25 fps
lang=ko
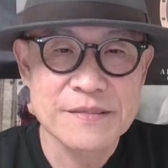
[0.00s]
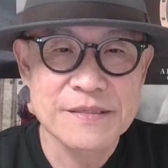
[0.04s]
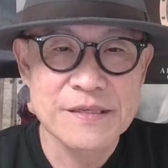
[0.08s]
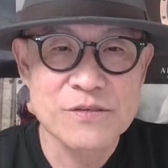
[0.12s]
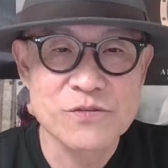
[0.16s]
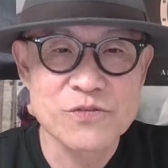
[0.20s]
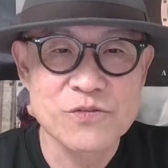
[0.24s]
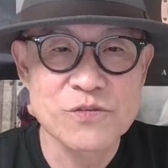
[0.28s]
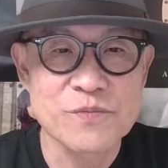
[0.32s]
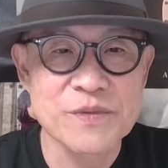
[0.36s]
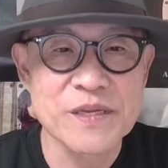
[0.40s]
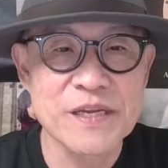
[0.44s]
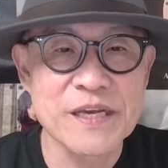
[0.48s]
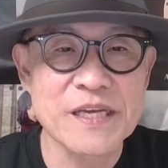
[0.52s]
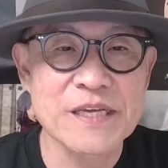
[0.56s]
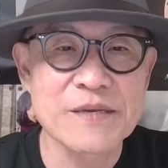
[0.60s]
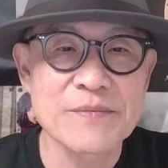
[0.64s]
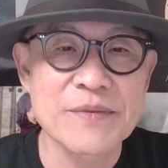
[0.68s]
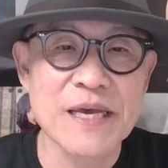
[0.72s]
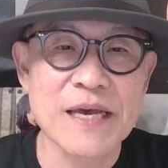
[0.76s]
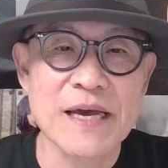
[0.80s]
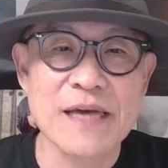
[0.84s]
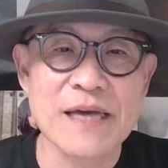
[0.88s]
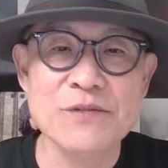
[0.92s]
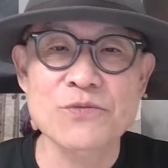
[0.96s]
이제
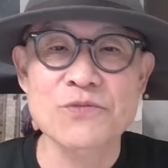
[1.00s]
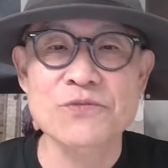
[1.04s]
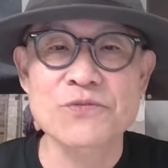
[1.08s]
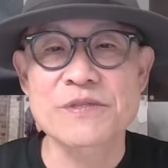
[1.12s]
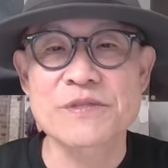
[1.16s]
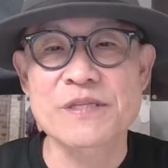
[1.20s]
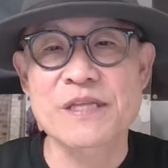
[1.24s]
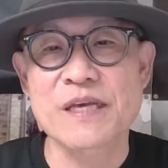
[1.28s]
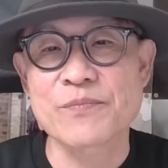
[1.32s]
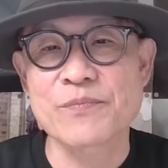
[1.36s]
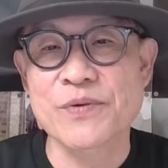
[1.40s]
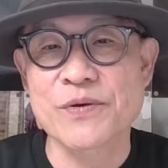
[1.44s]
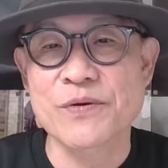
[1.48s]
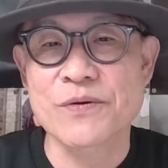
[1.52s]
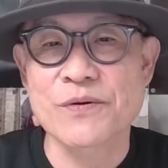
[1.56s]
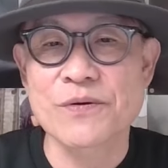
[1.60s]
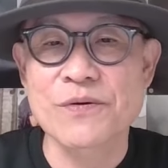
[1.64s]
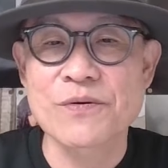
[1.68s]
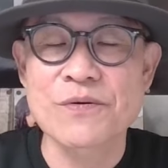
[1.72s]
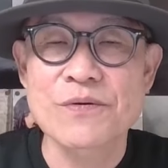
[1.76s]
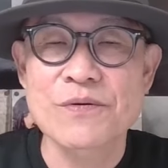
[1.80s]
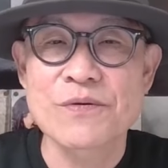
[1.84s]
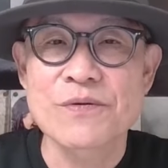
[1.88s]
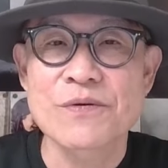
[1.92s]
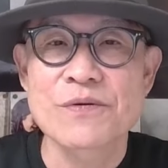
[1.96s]
국민의힘의 한동훈
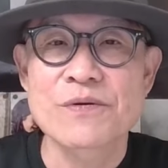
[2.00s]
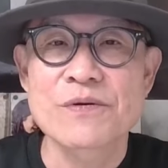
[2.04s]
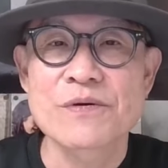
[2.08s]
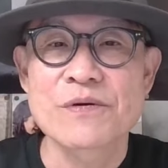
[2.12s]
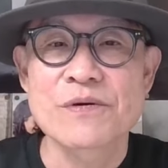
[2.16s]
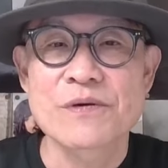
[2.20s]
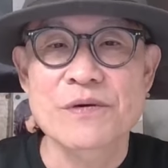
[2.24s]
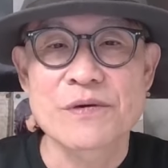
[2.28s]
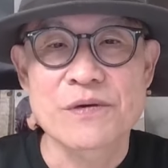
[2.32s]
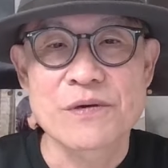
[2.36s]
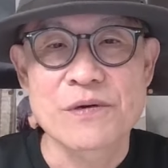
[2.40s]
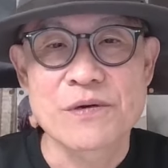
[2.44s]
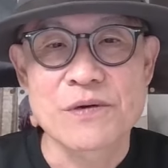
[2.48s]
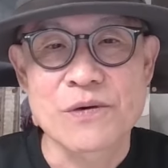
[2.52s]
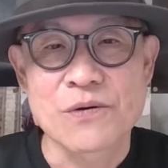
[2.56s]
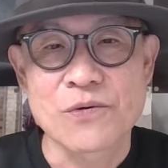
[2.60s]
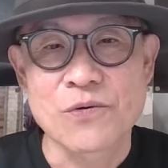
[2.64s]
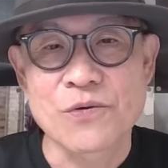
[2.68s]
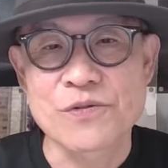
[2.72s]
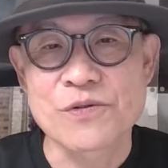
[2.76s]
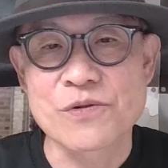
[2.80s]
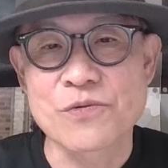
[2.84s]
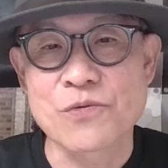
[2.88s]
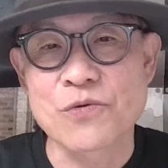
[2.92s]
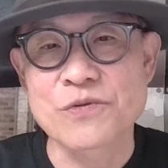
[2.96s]
대표
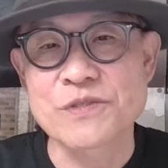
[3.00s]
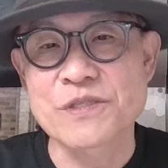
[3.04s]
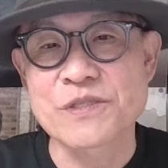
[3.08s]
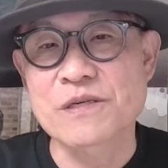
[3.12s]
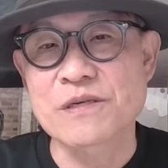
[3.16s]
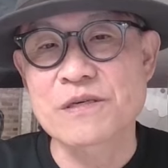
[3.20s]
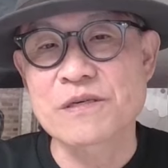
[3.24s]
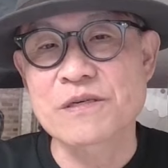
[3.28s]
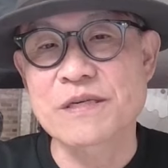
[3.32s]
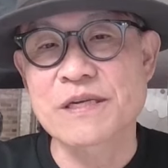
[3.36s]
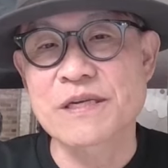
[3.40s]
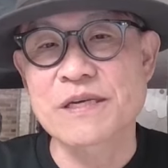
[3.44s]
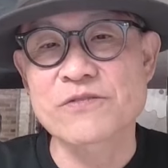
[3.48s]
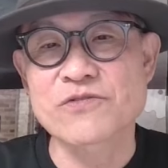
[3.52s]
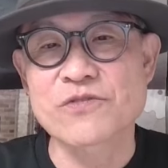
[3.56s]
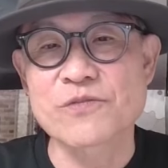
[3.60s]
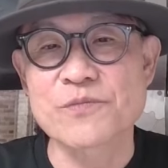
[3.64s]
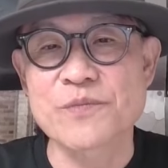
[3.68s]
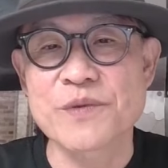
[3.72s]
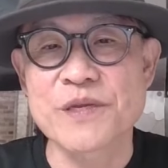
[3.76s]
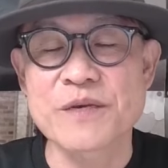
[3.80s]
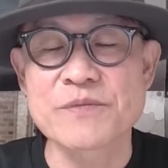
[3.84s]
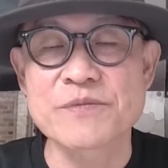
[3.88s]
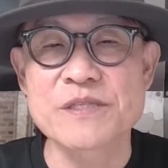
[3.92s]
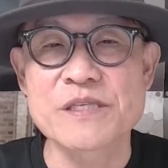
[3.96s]
오늘 오전에
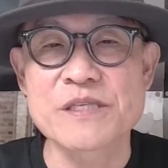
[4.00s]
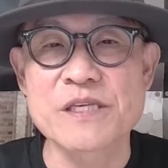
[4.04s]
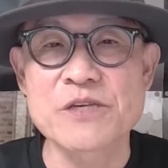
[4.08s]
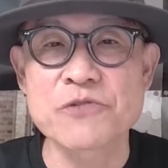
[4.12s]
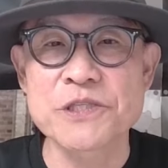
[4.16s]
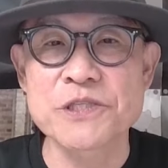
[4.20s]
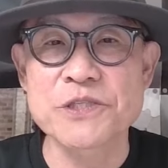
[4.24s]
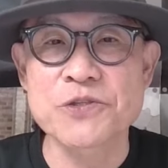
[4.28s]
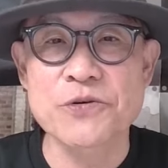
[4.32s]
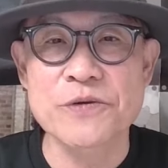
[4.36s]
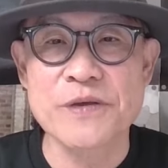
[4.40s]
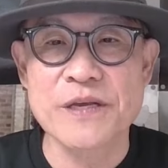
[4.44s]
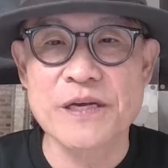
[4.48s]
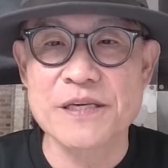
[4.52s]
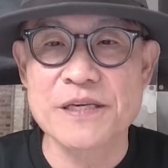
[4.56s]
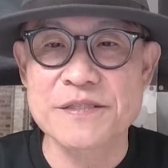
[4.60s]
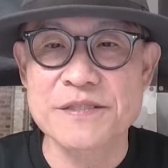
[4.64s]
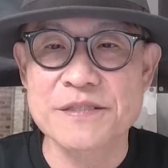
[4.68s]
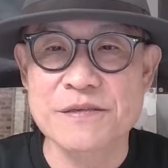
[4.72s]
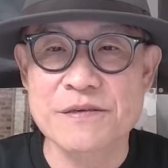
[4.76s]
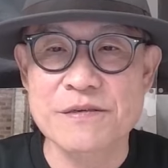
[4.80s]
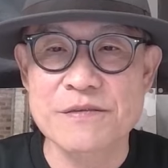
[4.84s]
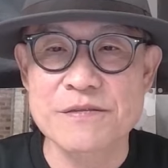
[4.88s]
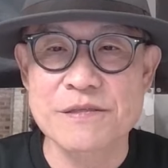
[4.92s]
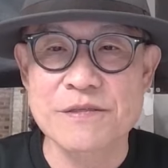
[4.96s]
국민의힘 의원총회가
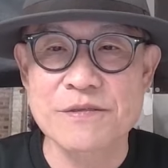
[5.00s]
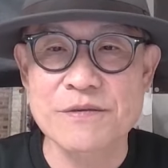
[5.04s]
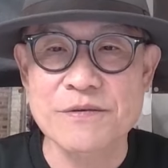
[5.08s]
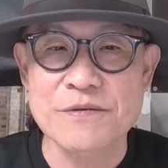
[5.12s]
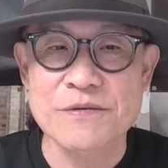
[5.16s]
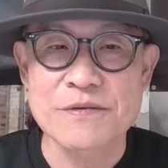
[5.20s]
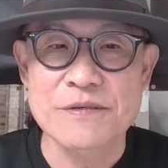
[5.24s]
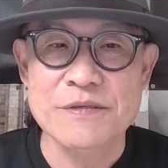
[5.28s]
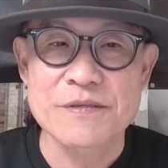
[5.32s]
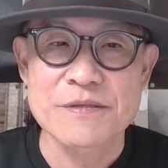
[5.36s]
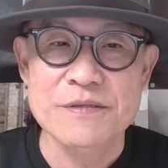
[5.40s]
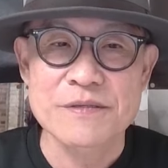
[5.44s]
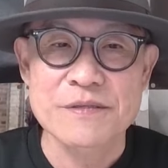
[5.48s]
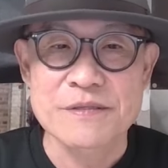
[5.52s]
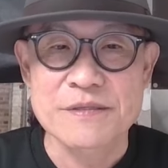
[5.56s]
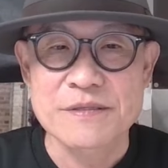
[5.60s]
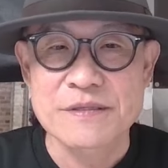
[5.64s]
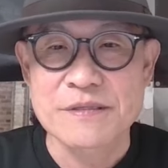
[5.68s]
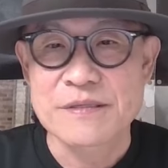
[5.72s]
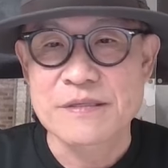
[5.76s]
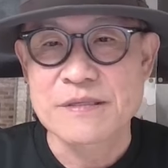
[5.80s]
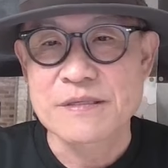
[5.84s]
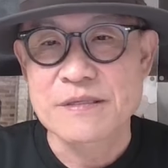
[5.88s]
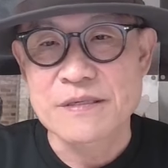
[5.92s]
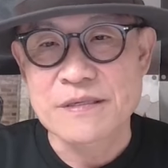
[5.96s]
있었거든요.
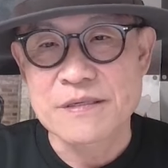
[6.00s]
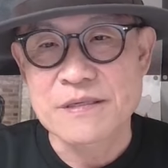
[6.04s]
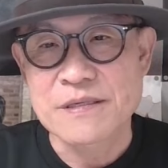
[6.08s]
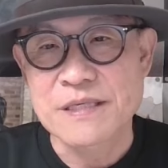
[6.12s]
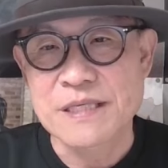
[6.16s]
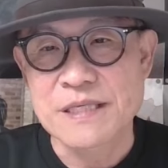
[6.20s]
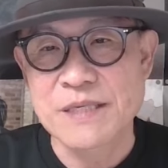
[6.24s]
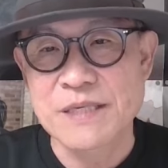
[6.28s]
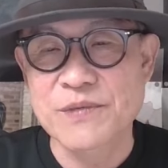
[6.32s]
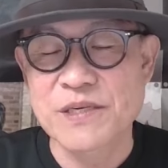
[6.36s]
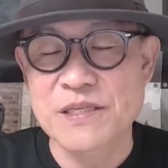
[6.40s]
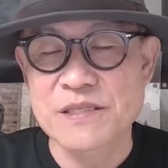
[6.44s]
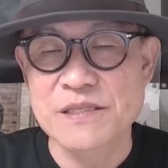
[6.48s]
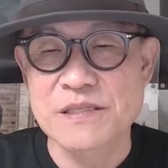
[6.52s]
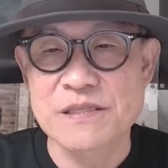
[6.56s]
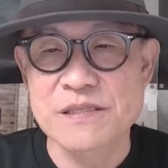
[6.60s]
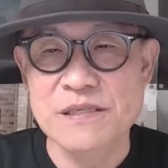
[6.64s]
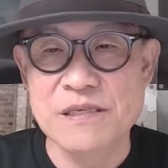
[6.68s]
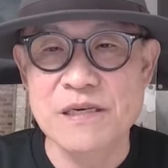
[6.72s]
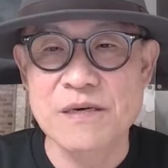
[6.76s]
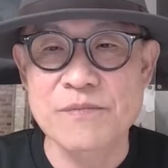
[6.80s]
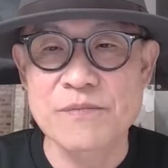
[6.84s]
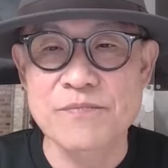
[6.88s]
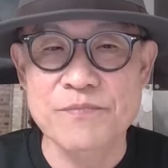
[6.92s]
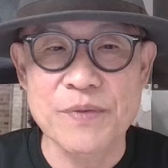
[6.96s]
어, 김건희
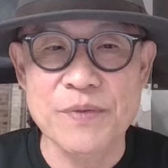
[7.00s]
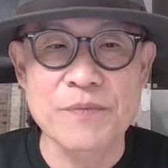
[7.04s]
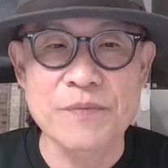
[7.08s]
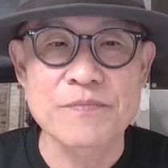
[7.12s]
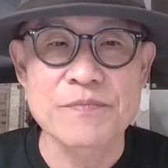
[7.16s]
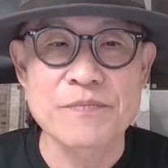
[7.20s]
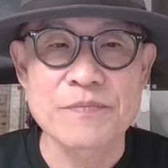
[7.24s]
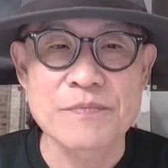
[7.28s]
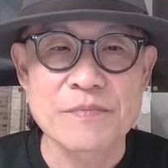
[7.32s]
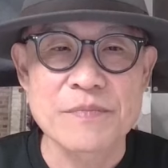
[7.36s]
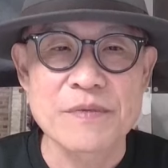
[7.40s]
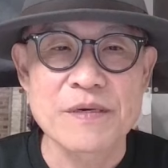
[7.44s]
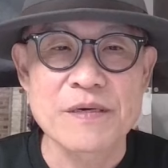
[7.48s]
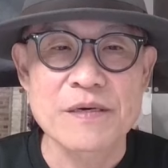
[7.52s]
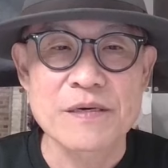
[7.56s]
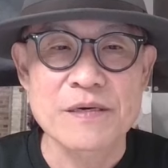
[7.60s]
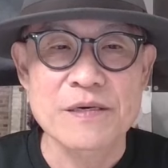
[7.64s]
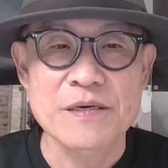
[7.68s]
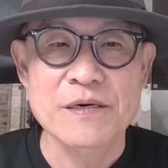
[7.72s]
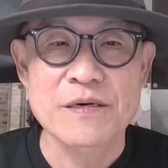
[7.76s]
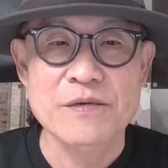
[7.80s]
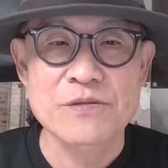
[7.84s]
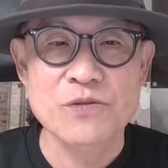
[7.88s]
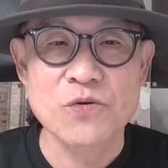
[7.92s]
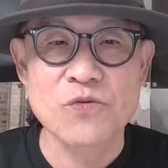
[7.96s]
특검법
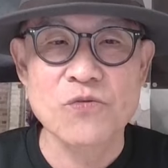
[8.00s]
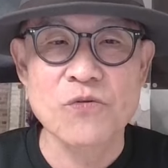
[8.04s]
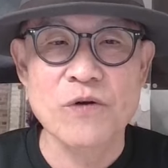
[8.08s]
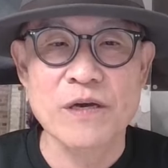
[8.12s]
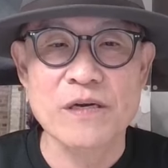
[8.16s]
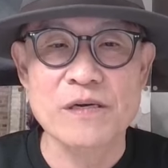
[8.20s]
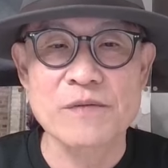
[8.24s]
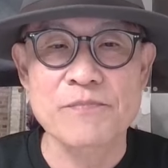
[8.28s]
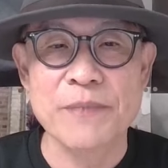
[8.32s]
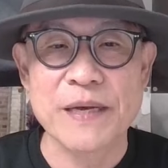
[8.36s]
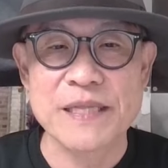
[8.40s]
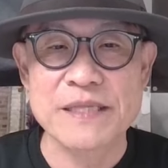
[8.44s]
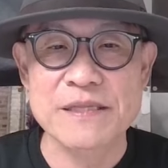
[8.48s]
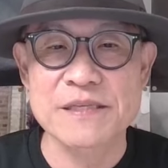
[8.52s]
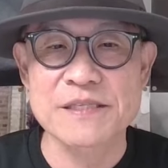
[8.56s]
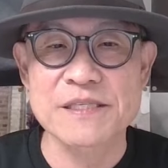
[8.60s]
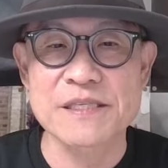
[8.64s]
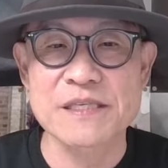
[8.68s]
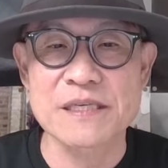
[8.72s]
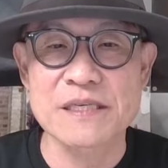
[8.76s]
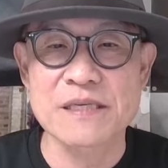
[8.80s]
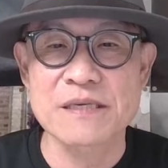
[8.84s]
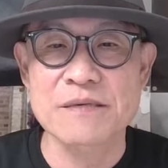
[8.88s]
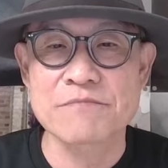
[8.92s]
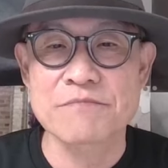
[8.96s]
어, 통과를
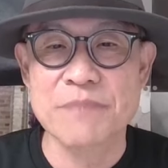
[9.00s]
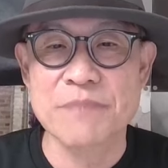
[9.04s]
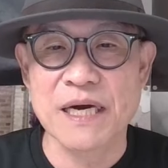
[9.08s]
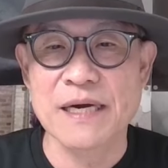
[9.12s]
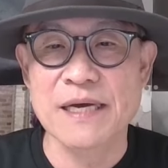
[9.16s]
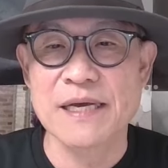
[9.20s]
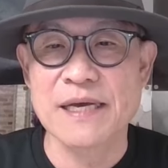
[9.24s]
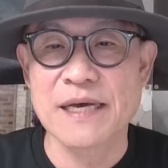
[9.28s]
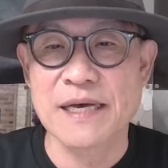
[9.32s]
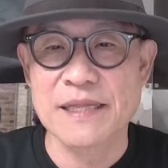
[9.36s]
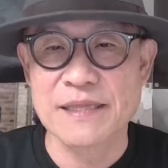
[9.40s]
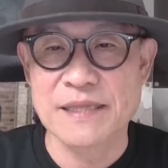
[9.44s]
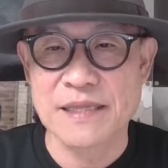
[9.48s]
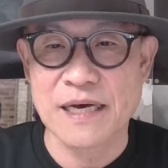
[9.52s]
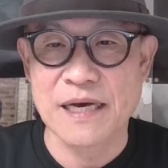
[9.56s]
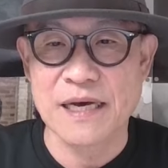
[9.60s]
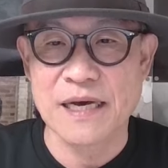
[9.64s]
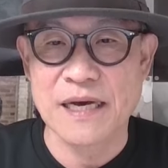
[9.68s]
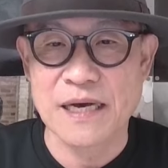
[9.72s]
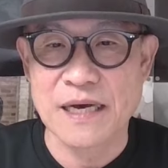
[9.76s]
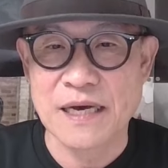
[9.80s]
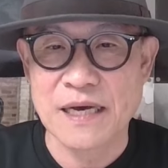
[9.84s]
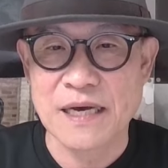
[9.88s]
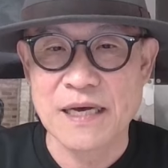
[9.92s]
빈듯이 막아야 한다.